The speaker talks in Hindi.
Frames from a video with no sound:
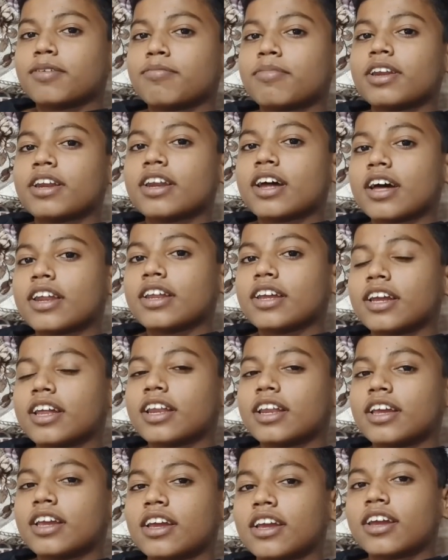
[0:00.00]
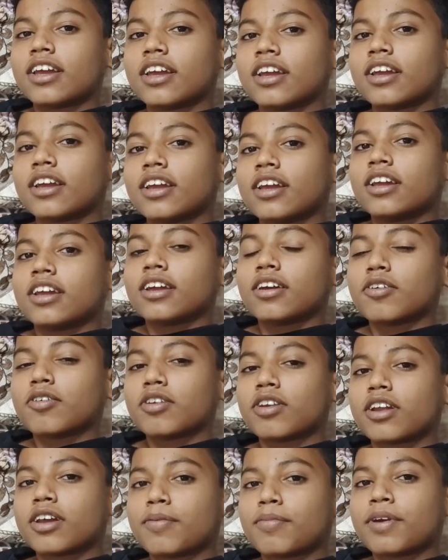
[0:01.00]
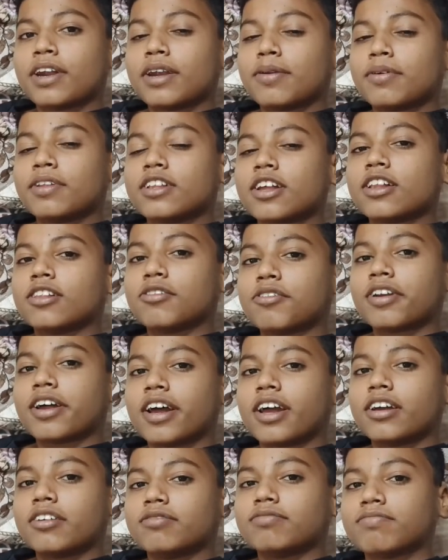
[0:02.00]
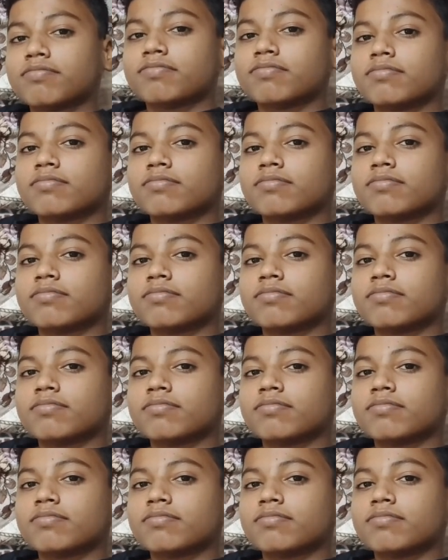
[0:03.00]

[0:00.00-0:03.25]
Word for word: मेरे नाने के लिए उनके पेट में दर्द हो रहा है